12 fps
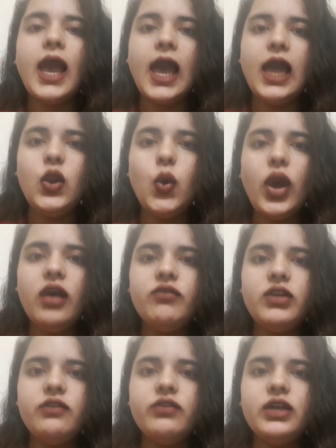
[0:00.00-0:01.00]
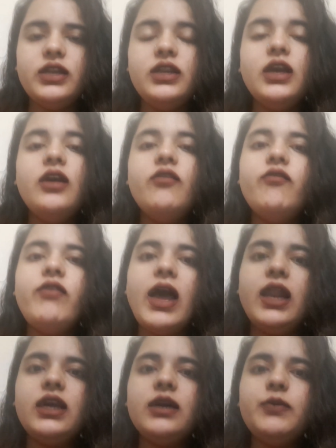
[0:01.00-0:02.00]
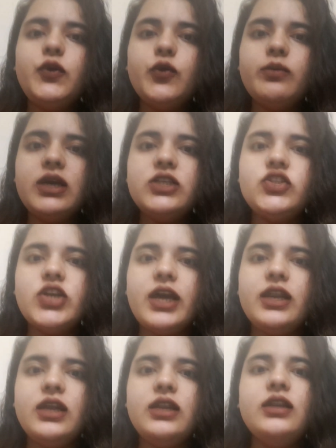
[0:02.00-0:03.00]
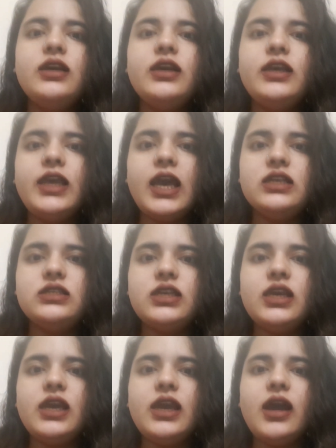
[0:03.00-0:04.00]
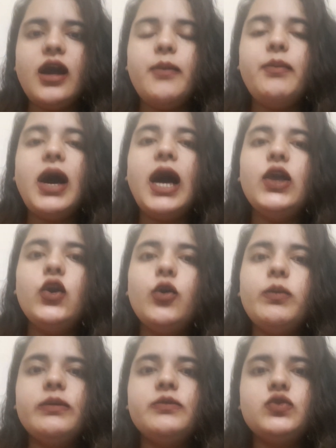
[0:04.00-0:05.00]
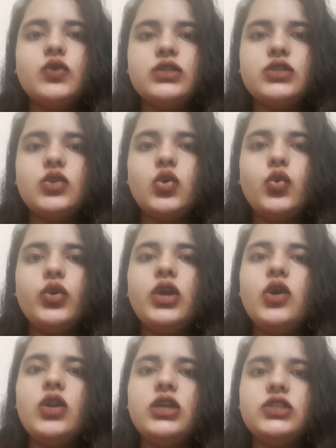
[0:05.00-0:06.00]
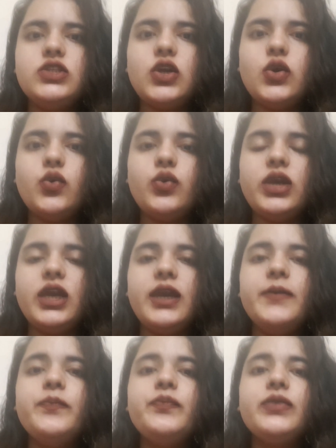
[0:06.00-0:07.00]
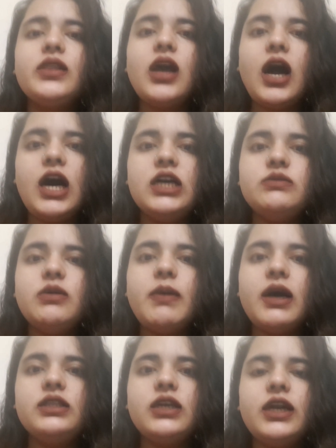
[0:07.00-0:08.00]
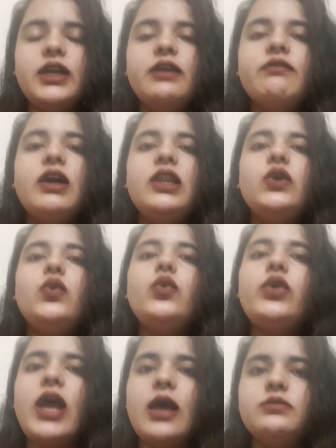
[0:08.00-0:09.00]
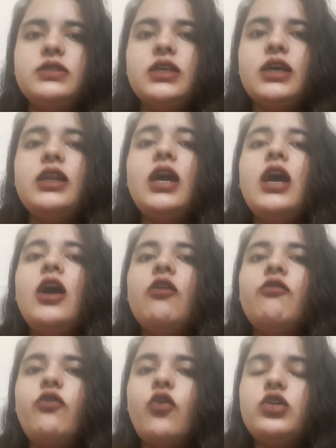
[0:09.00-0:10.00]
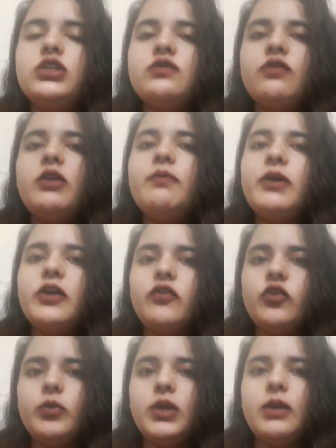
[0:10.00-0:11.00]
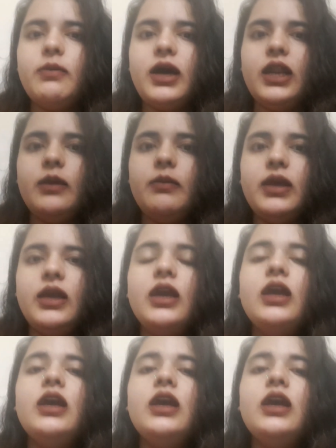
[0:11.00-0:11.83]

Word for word: हेलो एवरीवन वेलकम टू माय चैनल कैसे हैं आप आई होप आप स्वस्थ होंगे और अच्छे होंगे आज मैं बात करने वाली हूँ ड्रैमजन फोर्ट्स वन परफ्यूम के बारे में